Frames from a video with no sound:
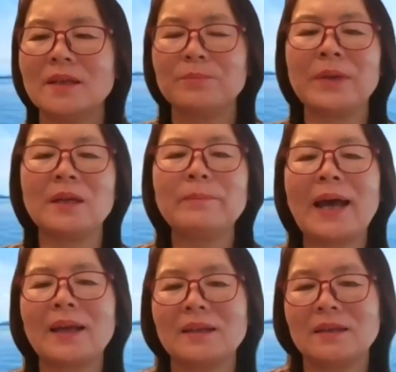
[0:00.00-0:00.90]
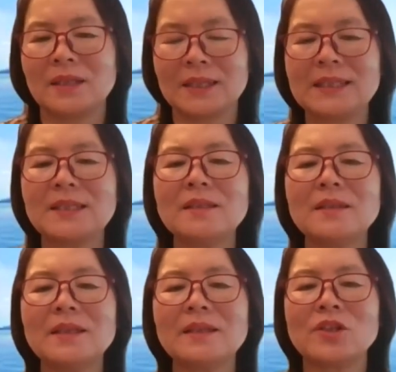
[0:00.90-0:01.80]
明白你的心
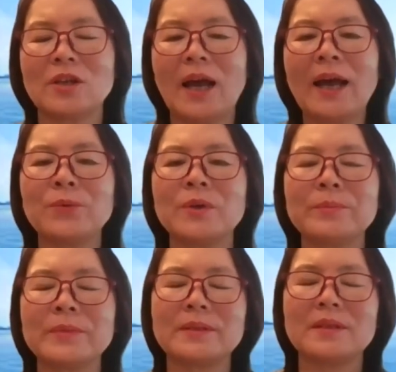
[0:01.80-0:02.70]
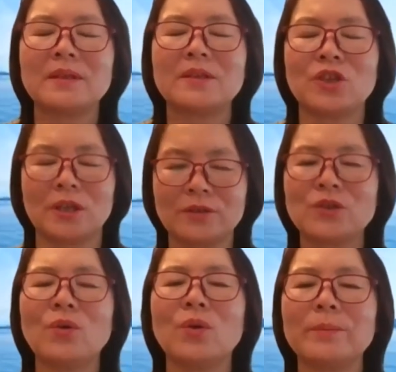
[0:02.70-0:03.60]
意是爱我们，拯
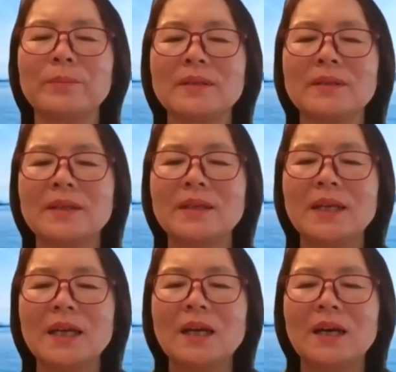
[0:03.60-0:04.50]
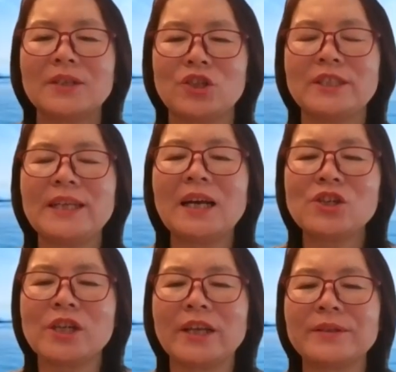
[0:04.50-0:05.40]
救我们，是将
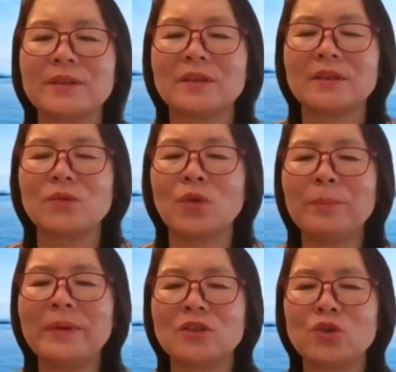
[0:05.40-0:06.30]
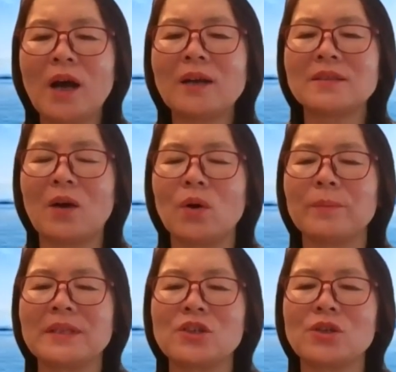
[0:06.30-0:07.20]
神原本创造我
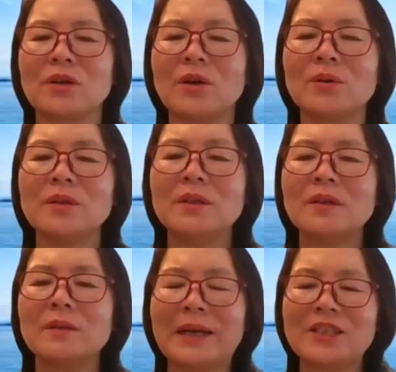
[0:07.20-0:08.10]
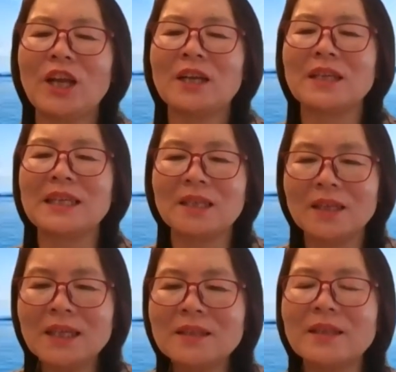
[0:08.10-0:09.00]
们的时候，把这样的一个
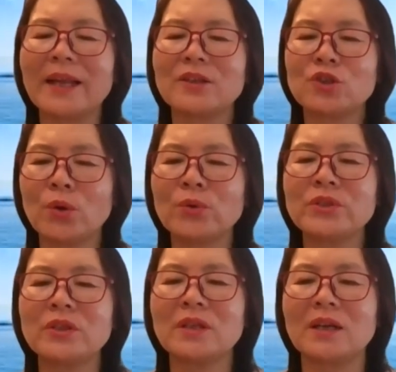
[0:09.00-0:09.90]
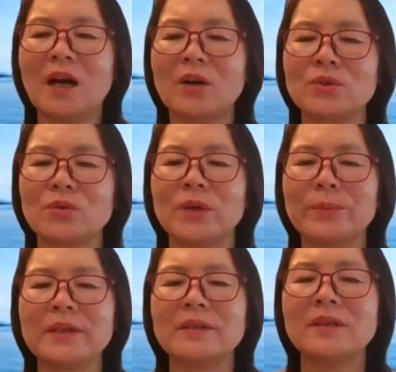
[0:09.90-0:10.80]
恩典重新的告诉我
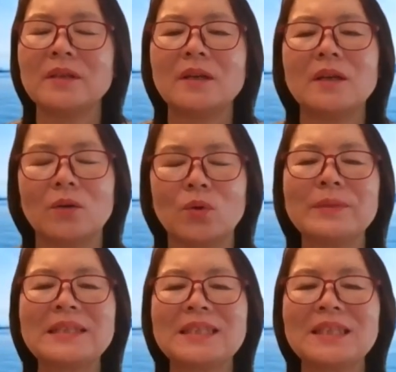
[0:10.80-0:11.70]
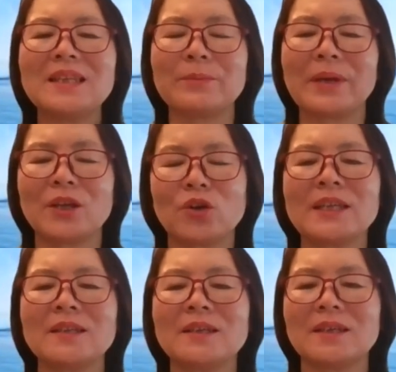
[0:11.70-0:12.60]
们。我们心里面有一
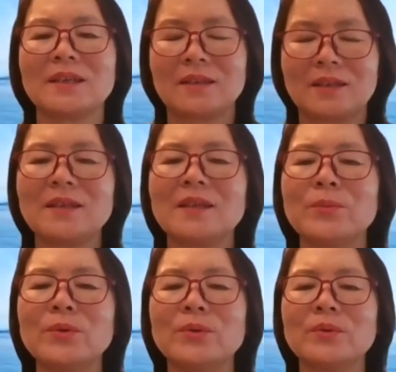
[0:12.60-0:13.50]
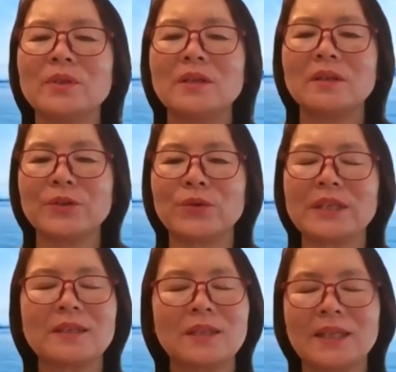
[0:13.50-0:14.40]
个渴慕，有一
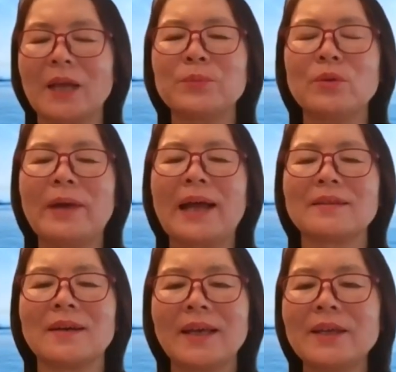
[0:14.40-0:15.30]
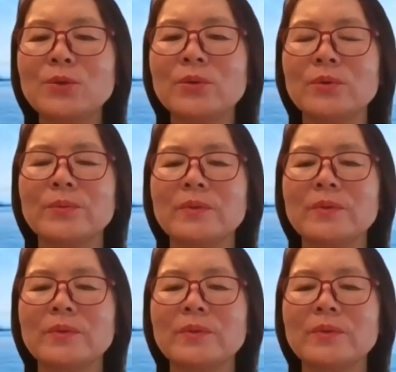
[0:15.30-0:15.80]
个填不满的黑洞，